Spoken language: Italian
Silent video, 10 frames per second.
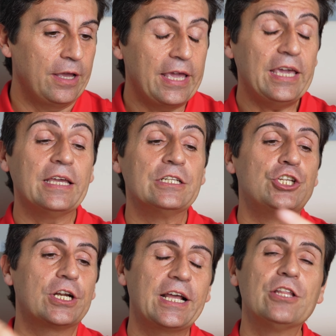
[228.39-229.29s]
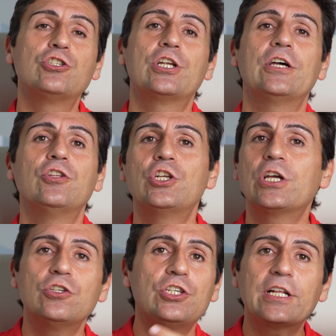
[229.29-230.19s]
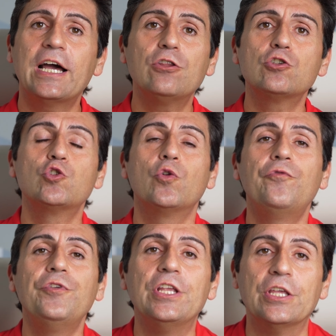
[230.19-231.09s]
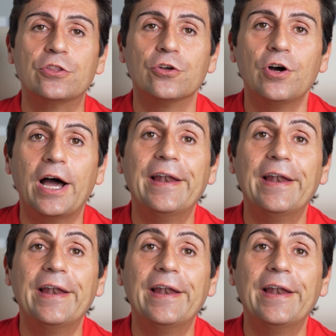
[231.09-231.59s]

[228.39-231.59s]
e cercando, cercando, cercando, cercando sono finito